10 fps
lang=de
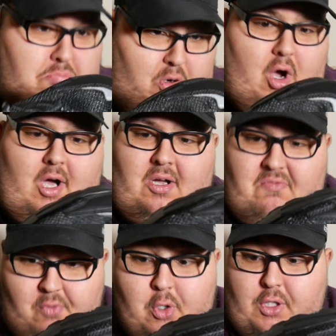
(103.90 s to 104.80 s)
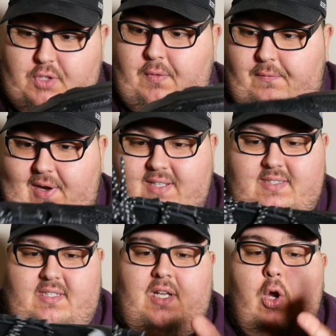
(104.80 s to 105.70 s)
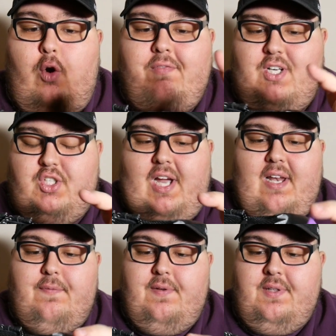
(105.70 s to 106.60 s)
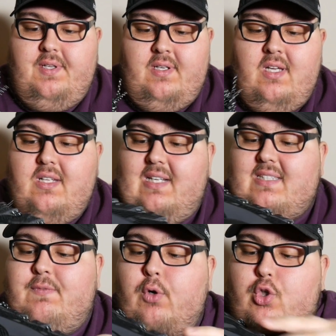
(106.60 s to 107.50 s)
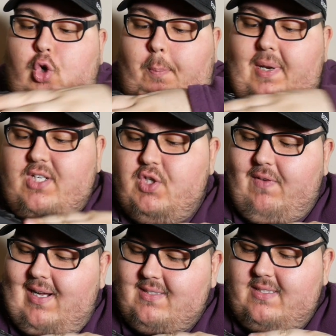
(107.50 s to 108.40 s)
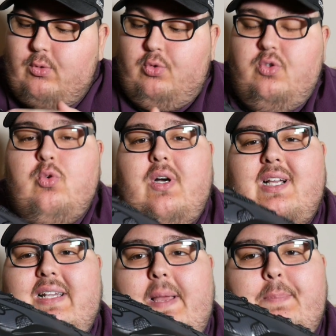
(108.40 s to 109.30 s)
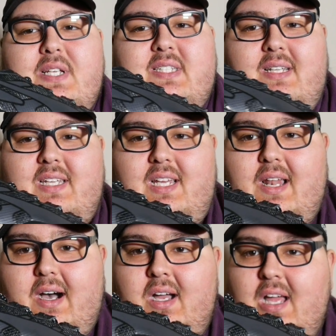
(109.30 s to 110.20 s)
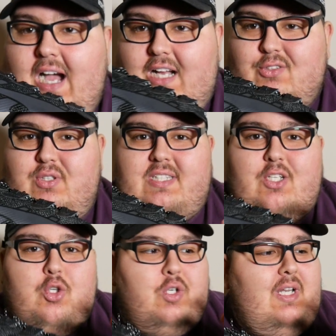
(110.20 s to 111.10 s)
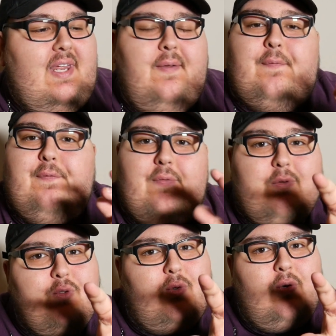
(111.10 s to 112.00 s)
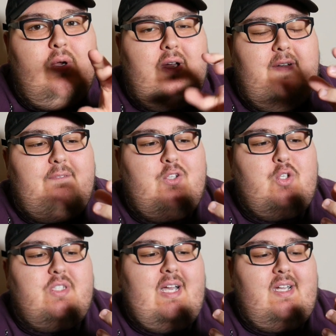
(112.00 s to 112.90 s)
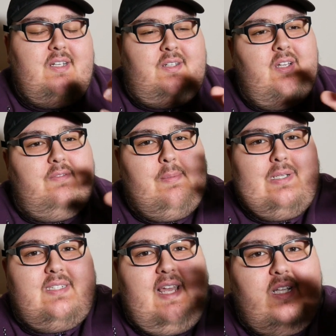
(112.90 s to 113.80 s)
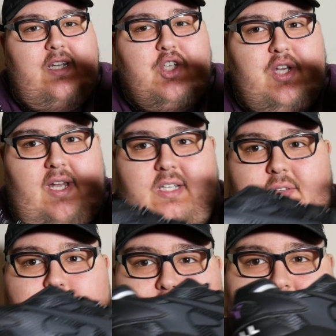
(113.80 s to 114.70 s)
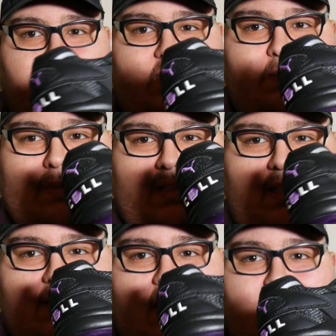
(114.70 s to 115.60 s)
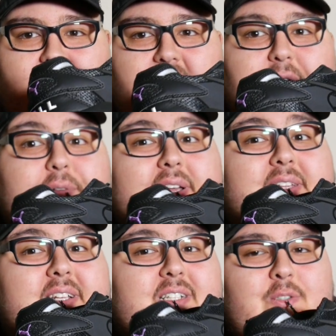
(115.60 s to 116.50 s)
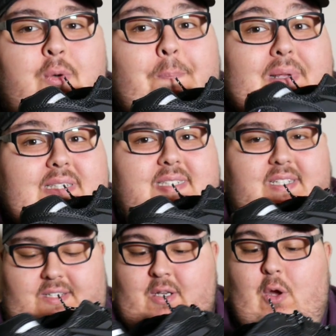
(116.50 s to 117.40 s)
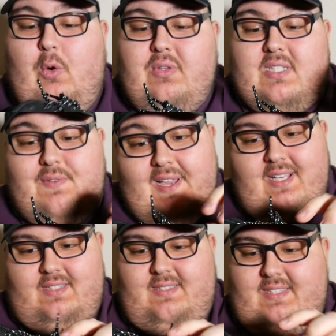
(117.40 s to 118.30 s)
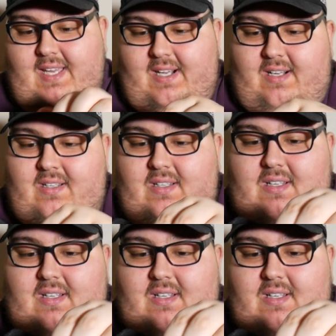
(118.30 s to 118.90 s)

Boah, wirklich vom Feinsten. Und was ich geil finde, dass es wirklich komplett schwarz ist und nur ein klein bisschen lila. Also das hat schon eine kleine, so, wie soll ich sagen, wenn man es gegen Licht hält, warte, sieht man das, dann reflektiert das nur ein bisschen. Und das feiere ich sehr.